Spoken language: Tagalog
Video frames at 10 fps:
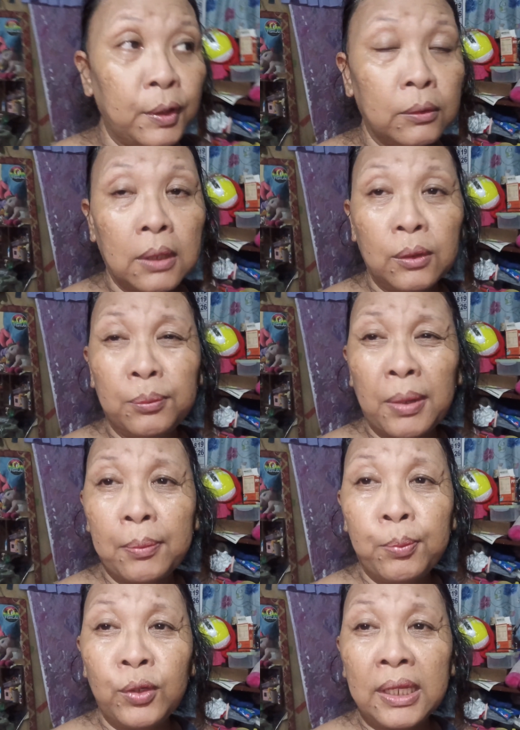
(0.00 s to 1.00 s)
yung ano
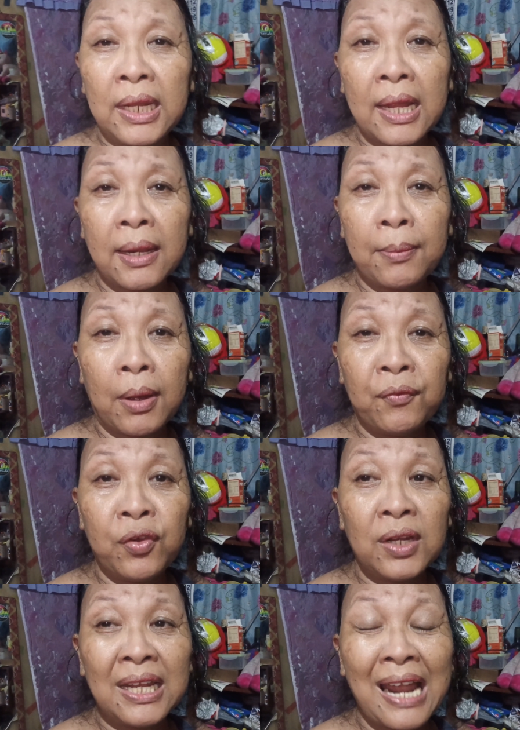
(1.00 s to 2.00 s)
ba, funinaria ba?
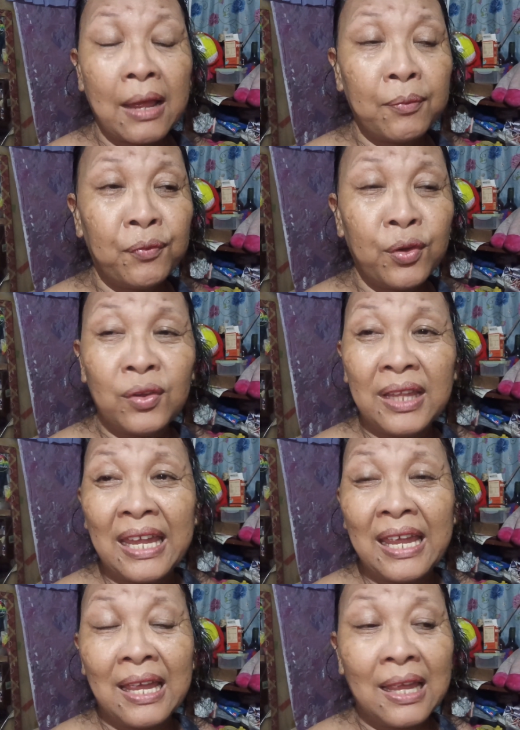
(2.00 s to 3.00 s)
Funira,
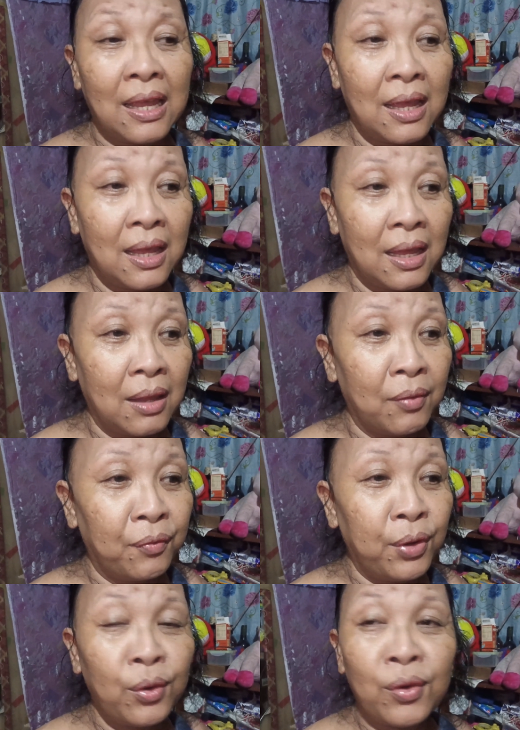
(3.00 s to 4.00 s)
funi,
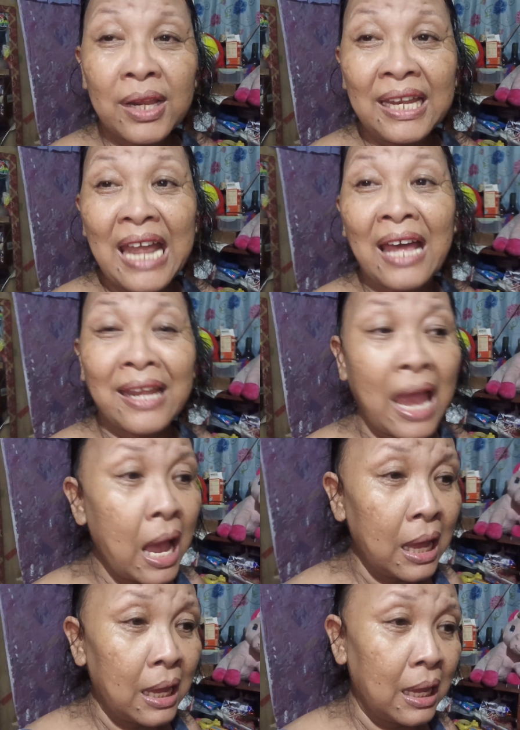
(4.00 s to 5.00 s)

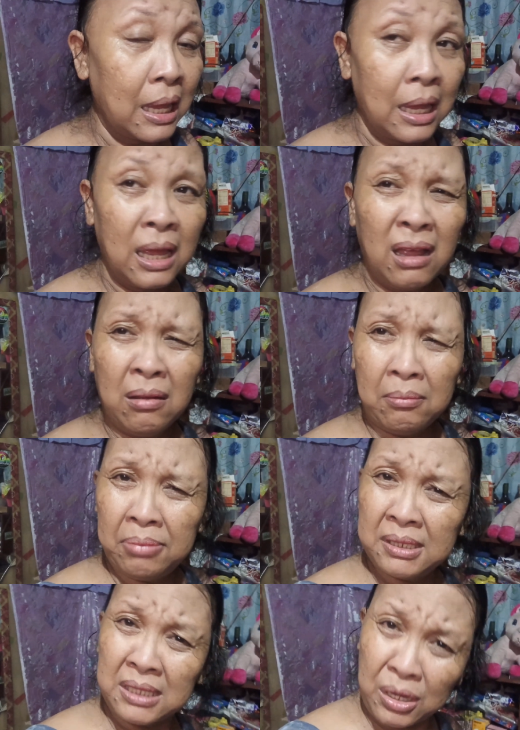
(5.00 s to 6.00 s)
fiorinaria?
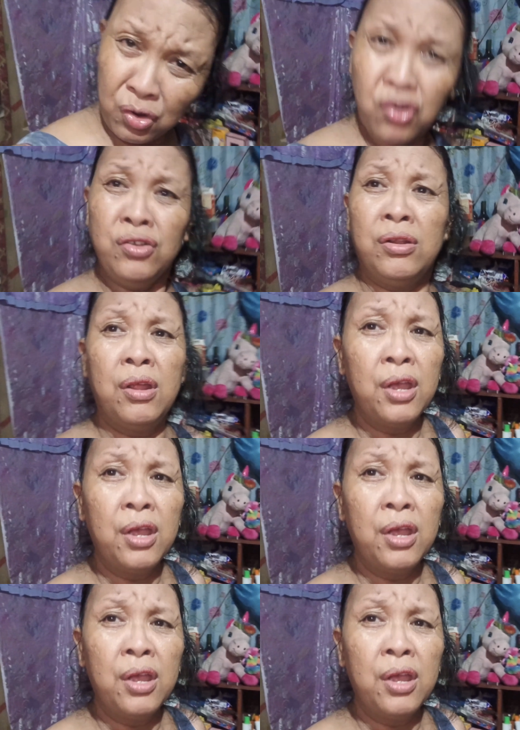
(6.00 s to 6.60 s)
Basta yun.